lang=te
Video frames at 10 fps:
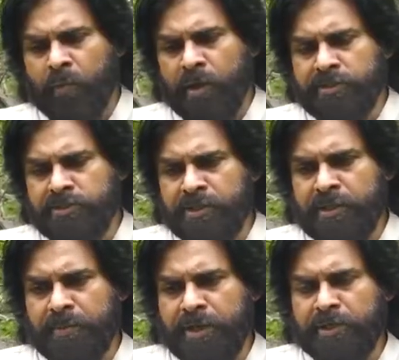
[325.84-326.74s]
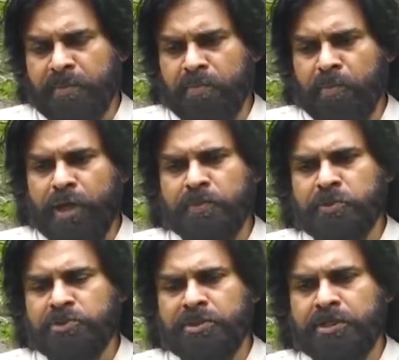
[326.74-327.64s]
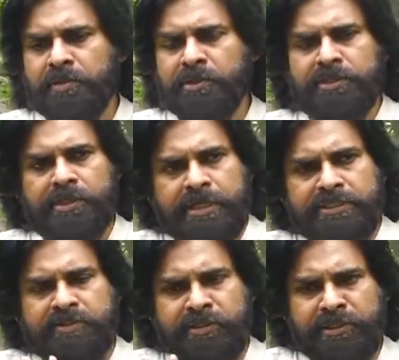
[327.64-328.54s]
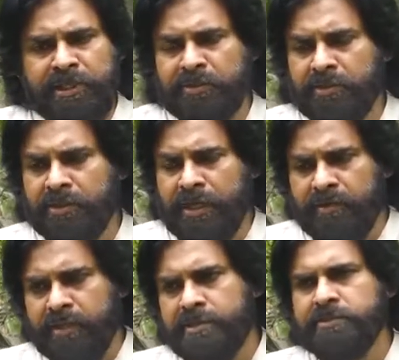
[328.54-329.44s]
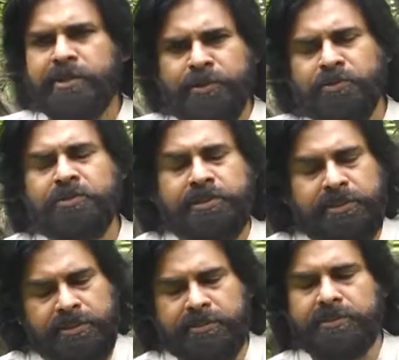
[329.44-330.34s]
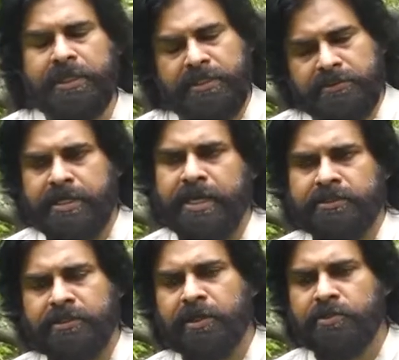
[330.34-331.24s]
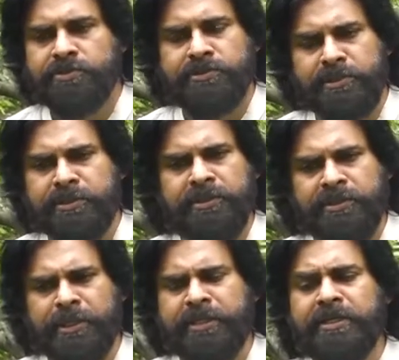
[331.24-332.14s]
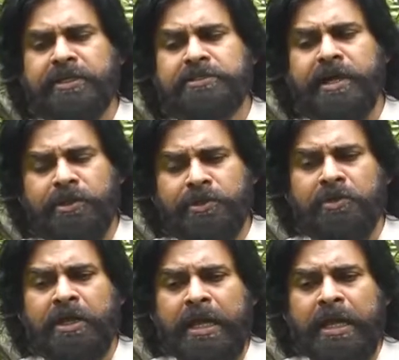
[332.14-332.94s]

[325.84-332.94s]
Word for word: ఒక చిన్నపాటి మార్పు వచ్చిందంటే మాట రాష్ట్రం అంతా అది ఒక రావణ కాష్టంలో అంటుకుంటుంది అది చాలా జాగ్రత్తగా ఆలోచించాలి దీంట్లో ఎందుకంటే ఇన్నిసార్లు